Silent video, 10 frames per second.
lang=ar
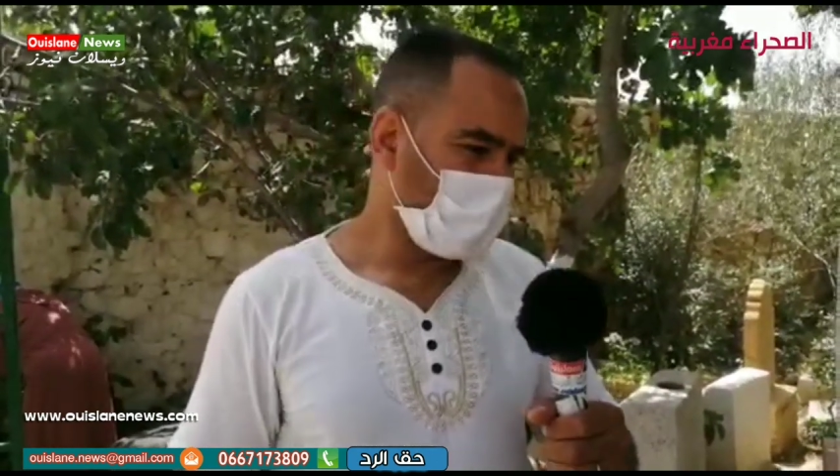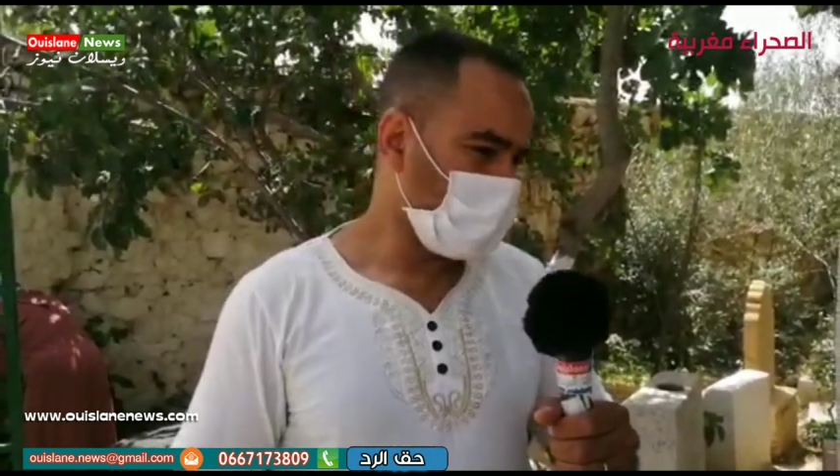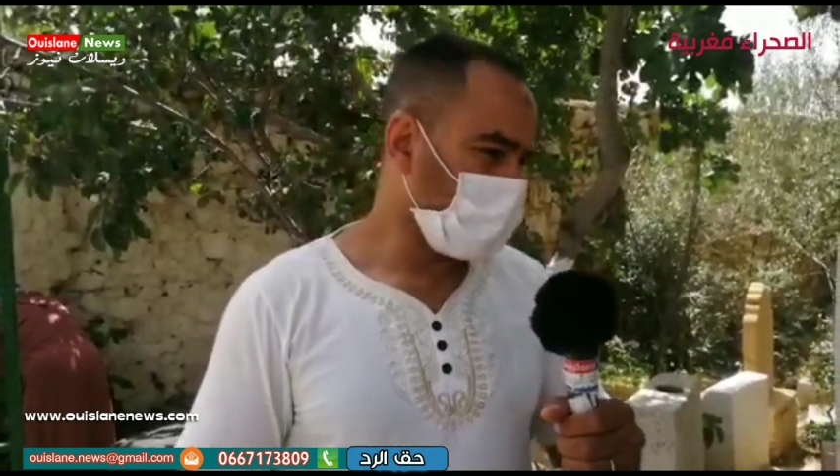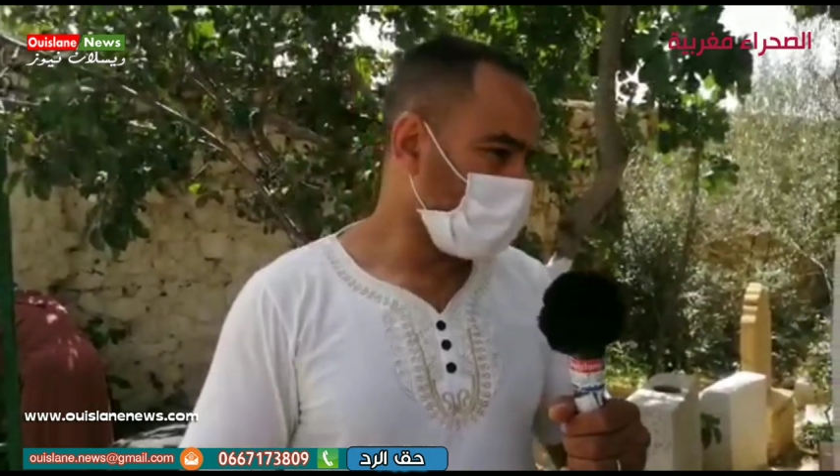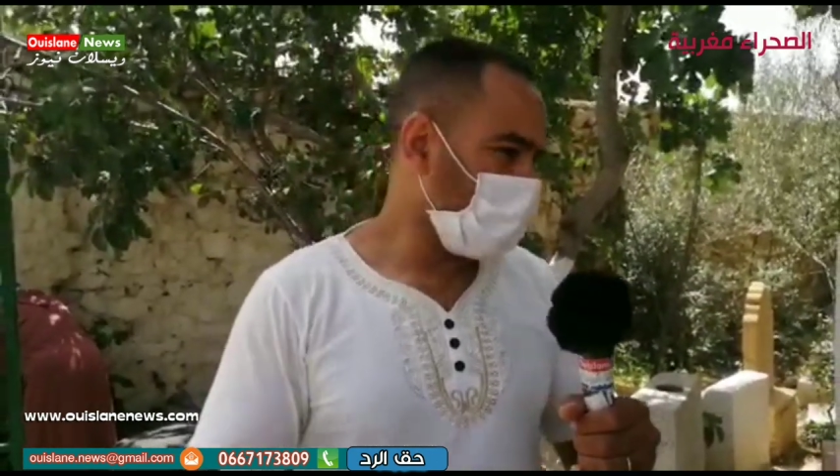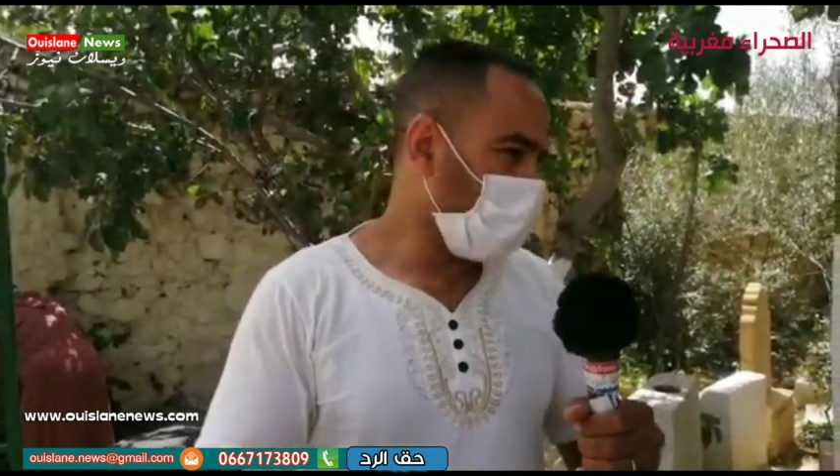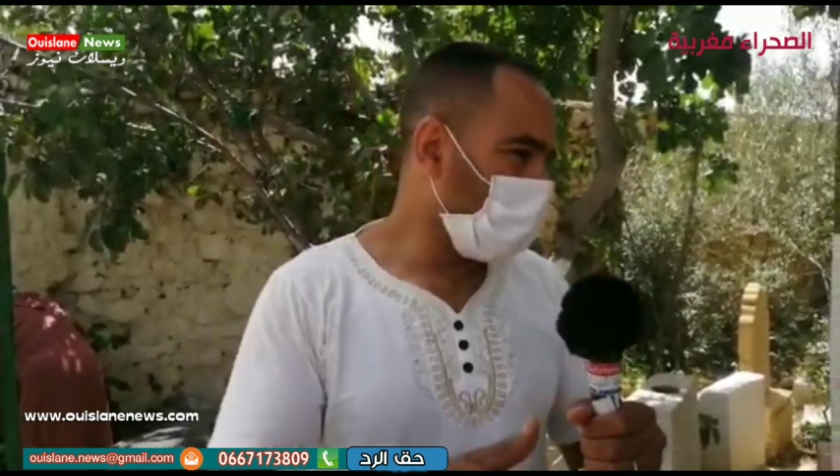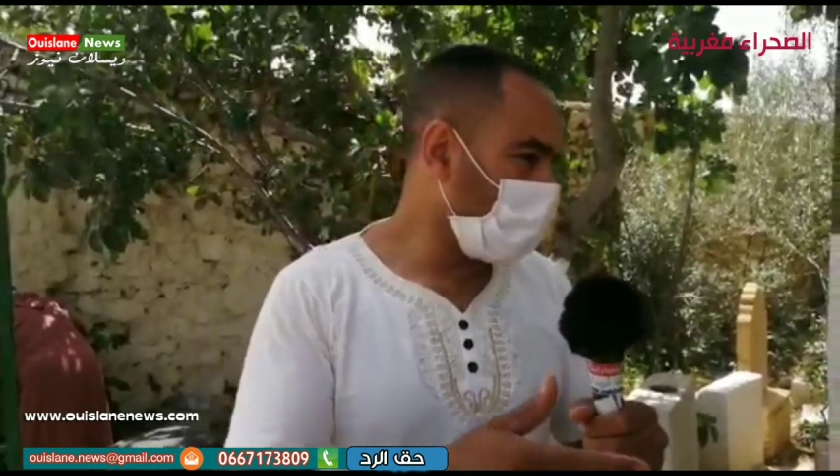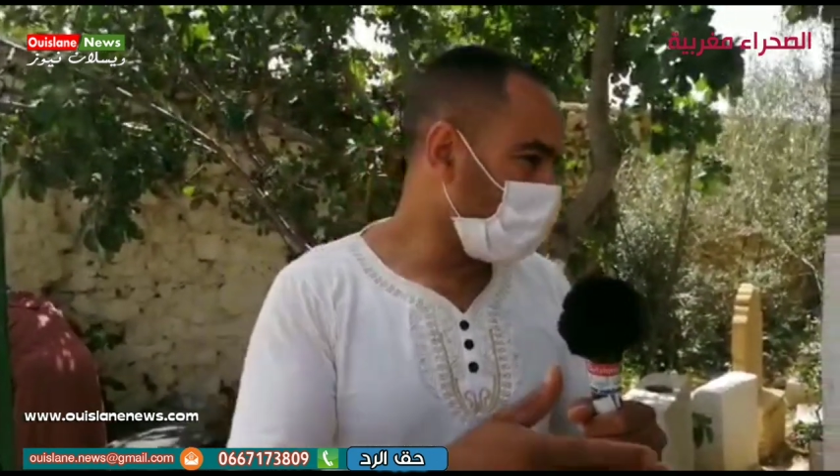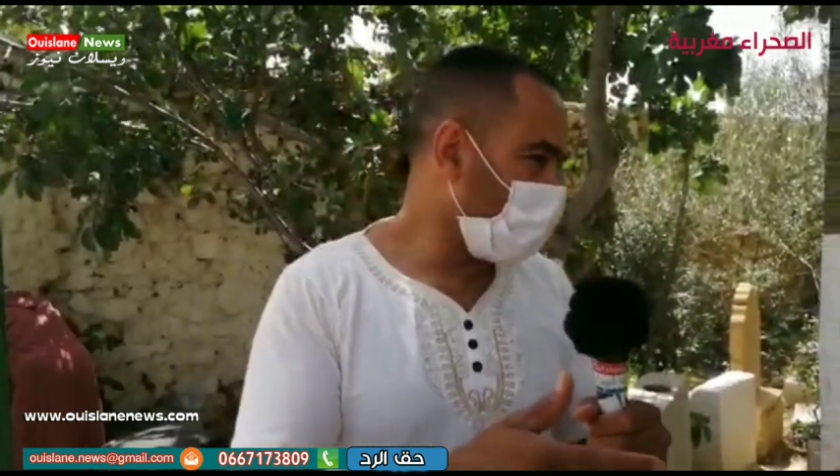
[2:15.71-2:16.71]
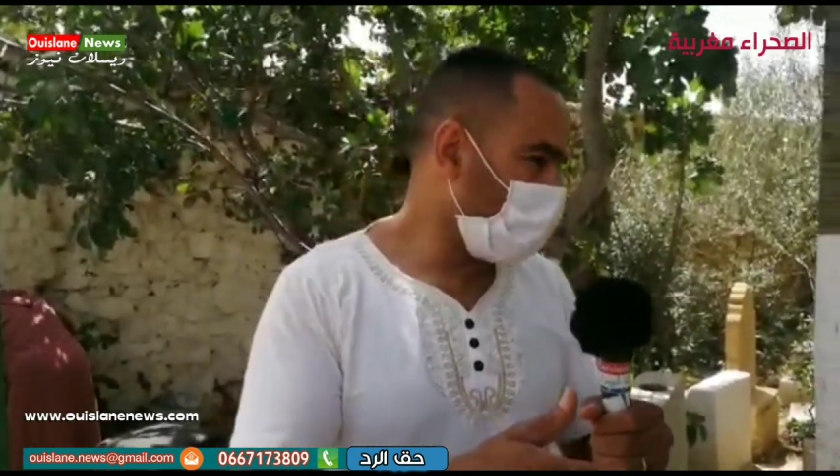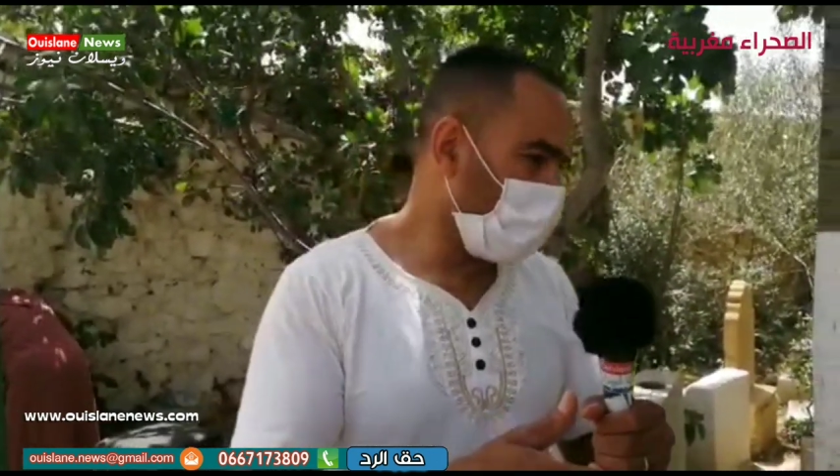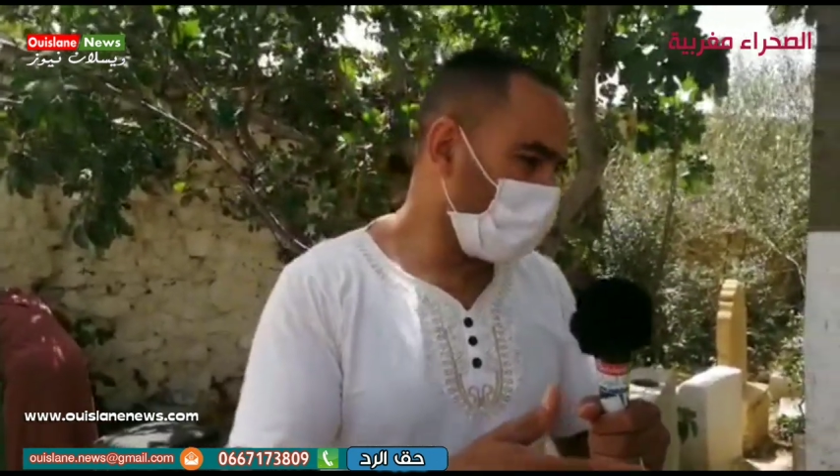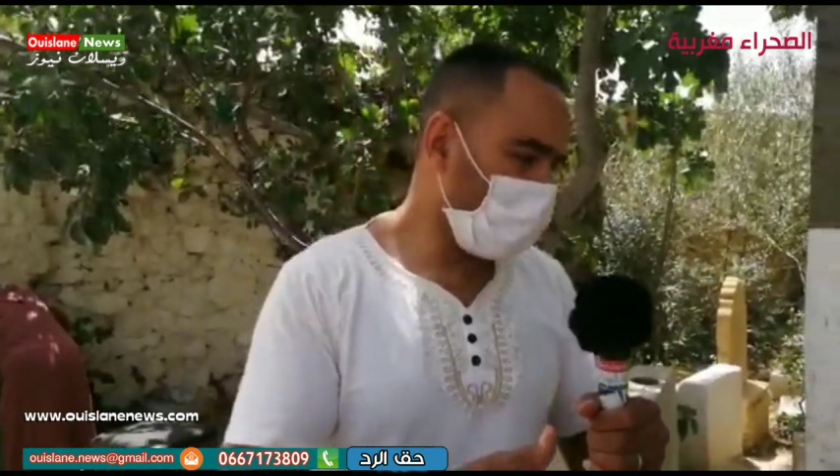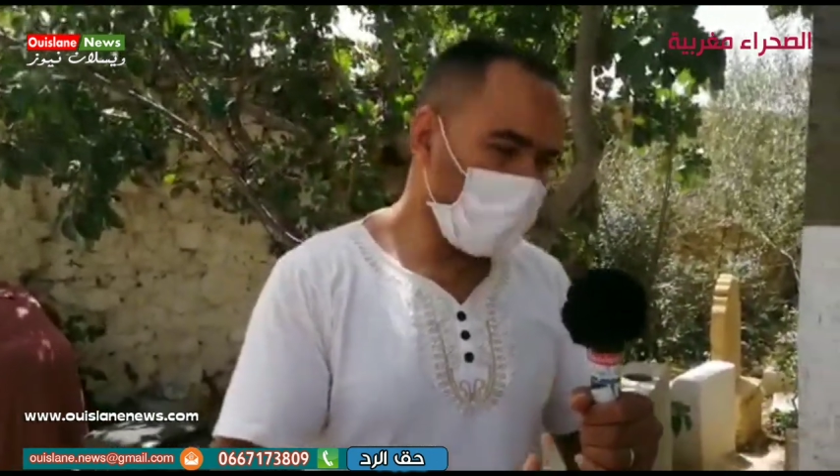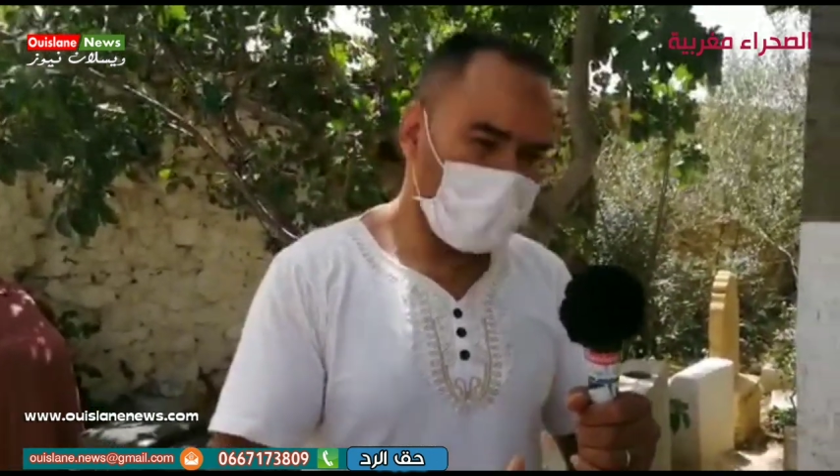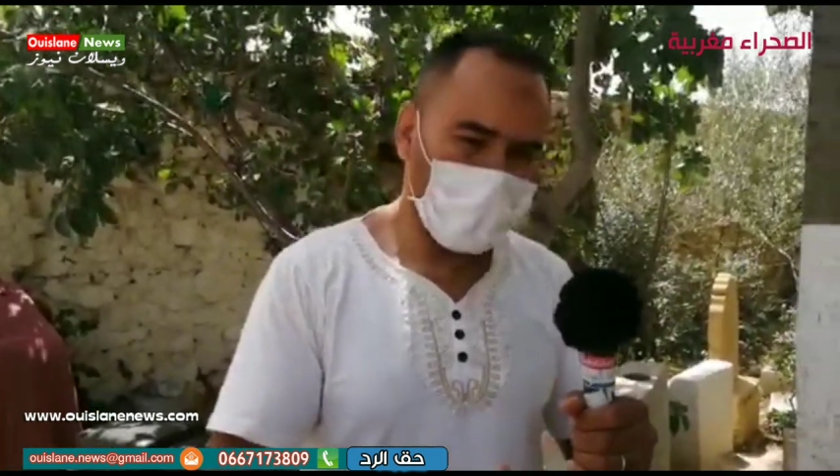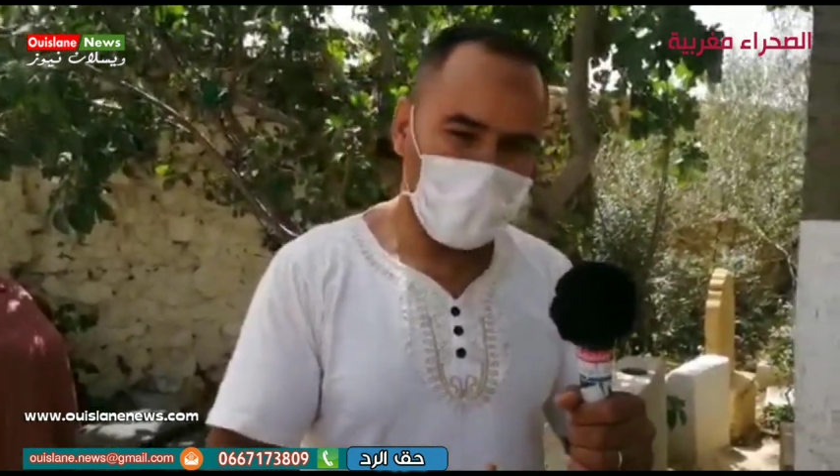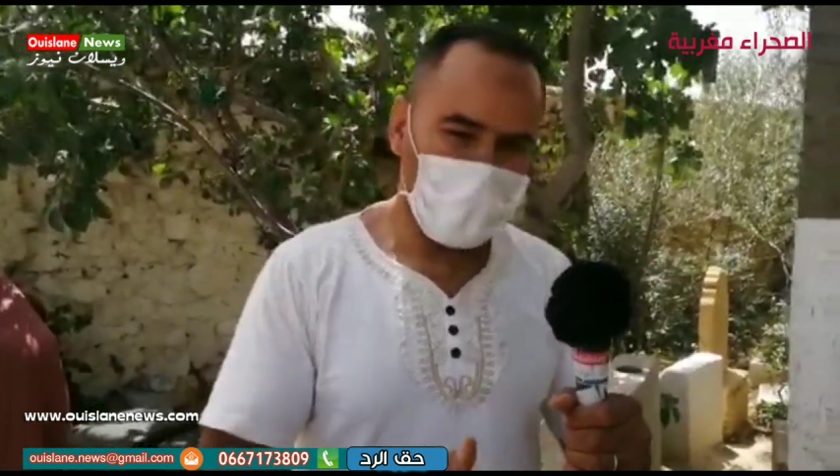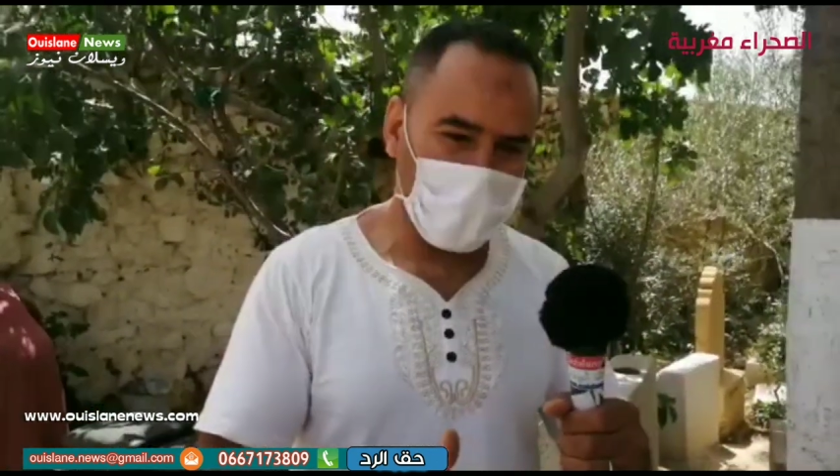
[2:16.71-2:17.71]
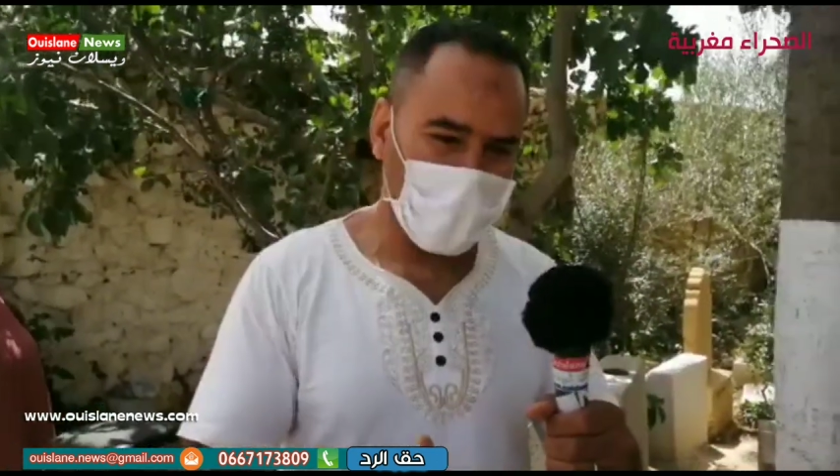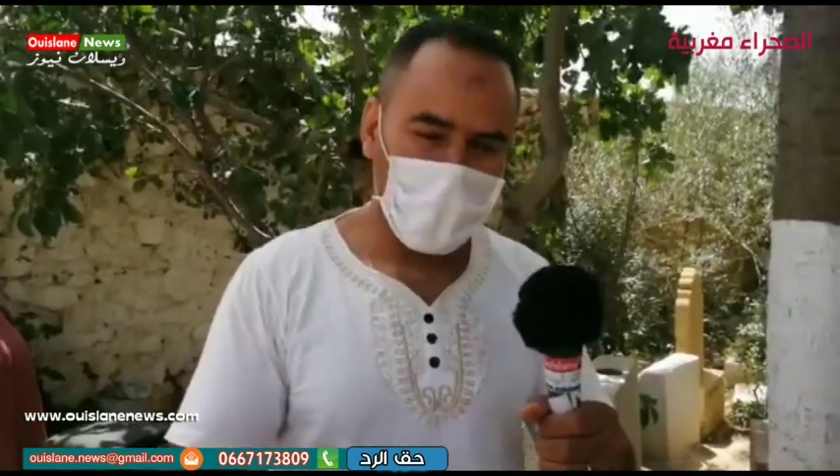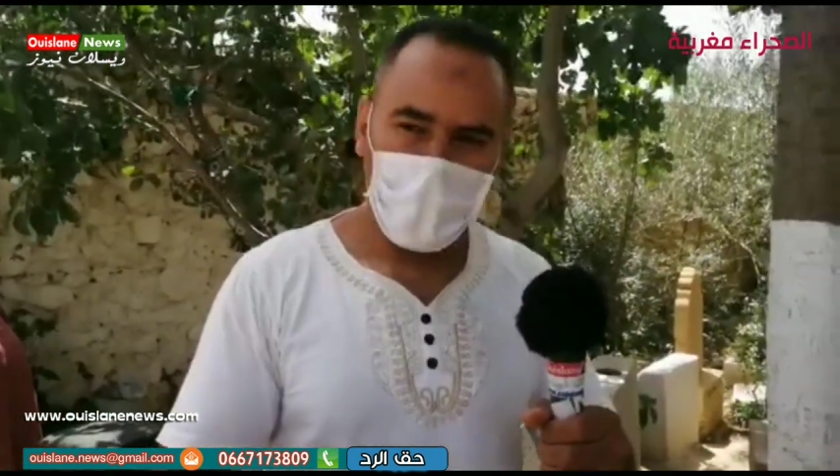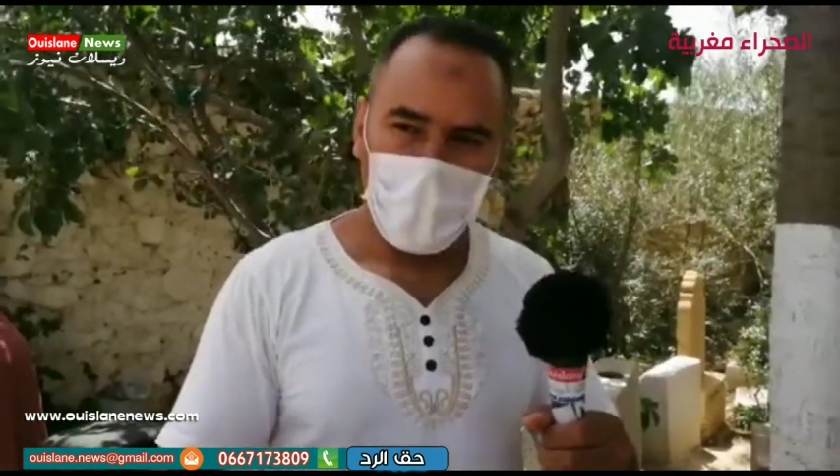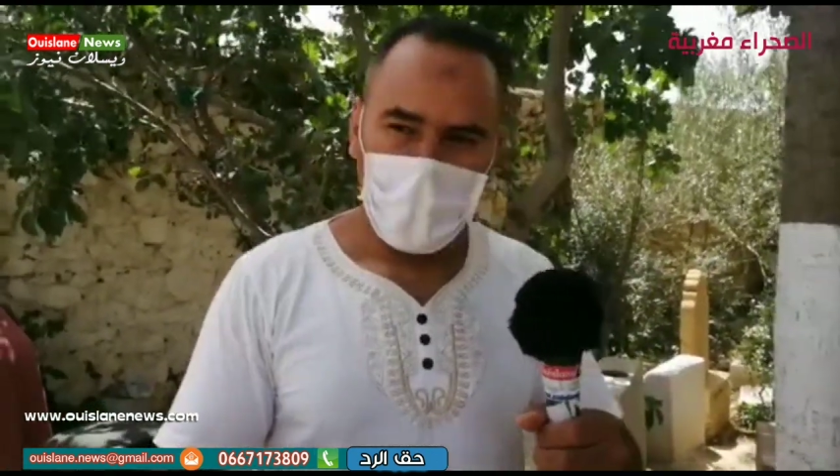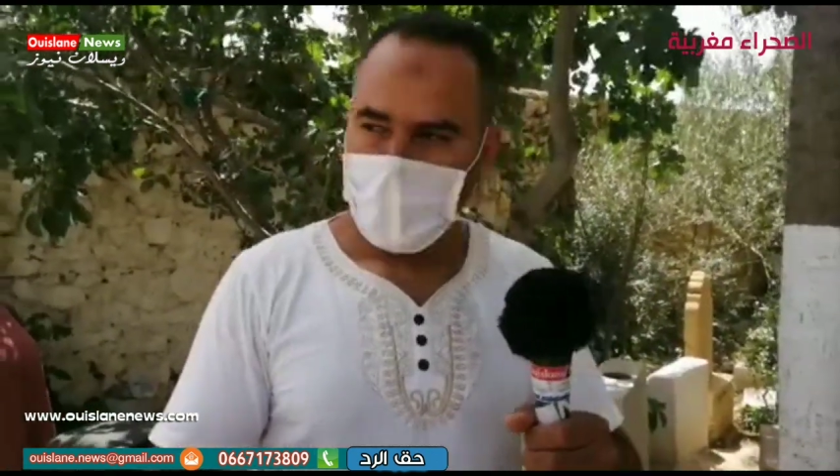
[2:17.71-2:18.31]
وكنشكر الام ديالهم اللي امراه